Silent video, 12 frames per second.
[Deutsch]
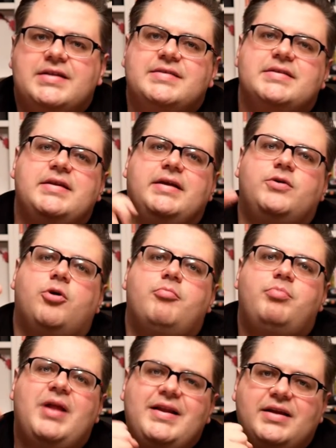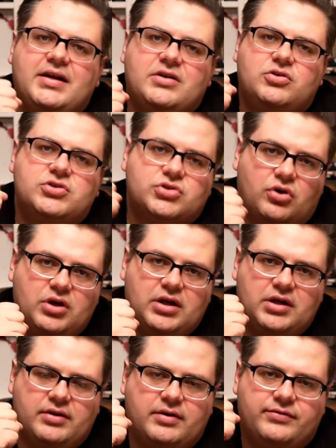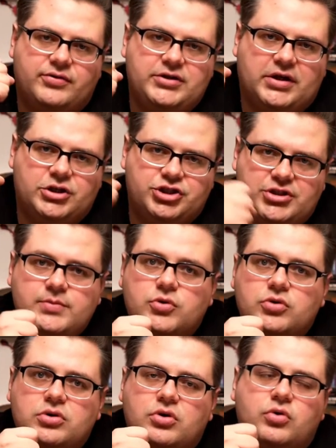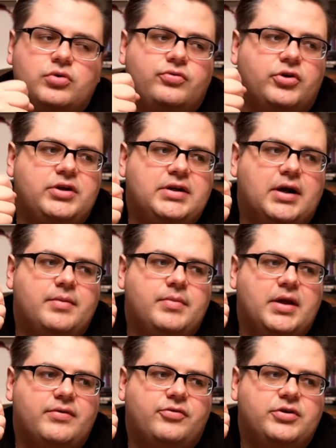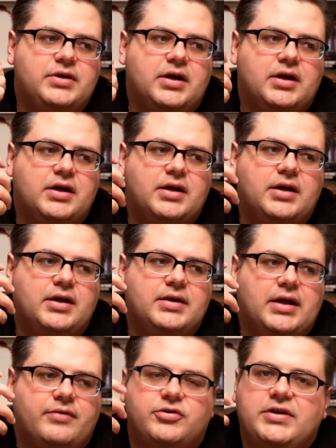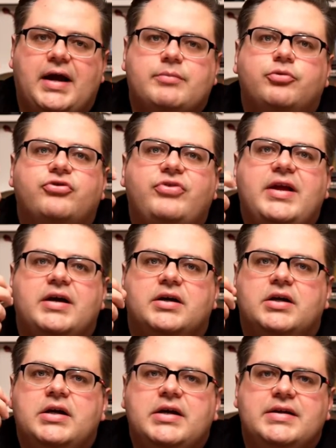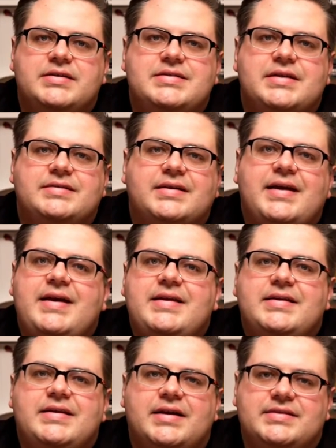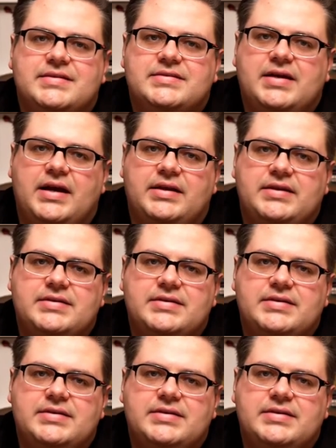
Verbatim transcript: die sind in kompletter Kontrolle von ihrer Stimmung und von ihrer, von ihrer, äh, ja, von ihrer Atmosphäre. Dieses Regen die ganze Zeit, die